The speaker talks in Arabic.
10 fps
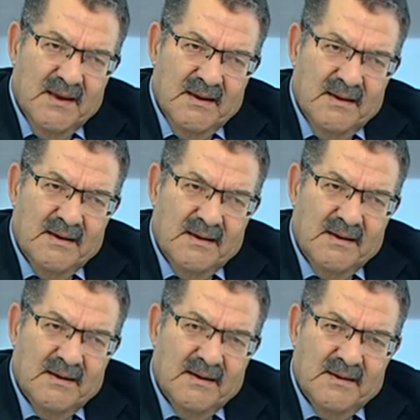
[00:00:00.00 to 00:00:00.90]

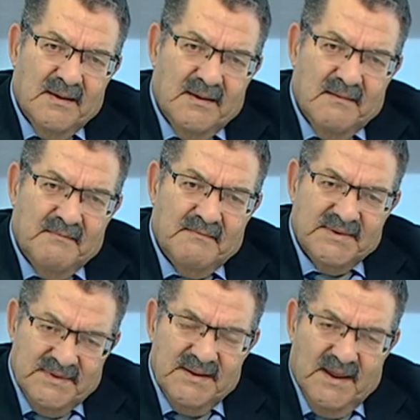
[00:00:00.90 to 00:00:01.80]
آه ما
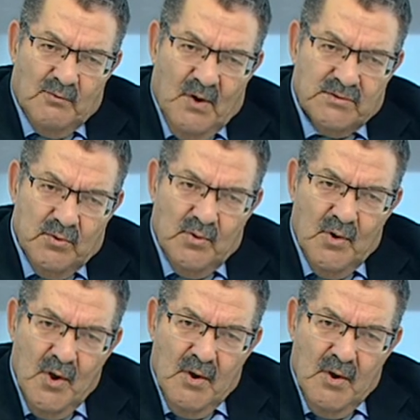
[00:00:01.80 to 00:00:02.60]
زلنا نواصلوا